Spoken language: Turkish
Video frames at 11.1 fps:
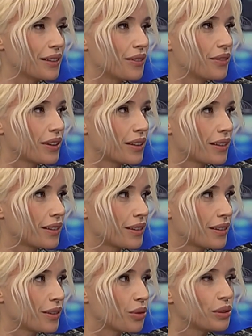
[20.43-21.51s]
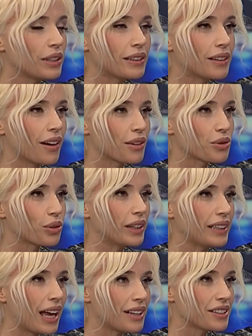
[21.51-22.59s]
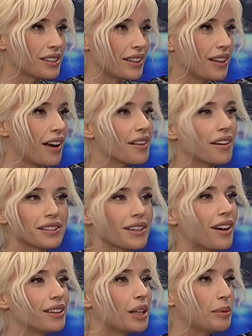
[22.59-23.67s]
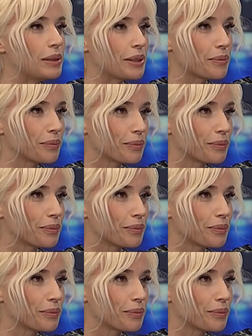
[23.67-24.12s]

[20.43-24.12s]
ve e, onun ihtiyacı olan her şeyi her an sağlayabilirim.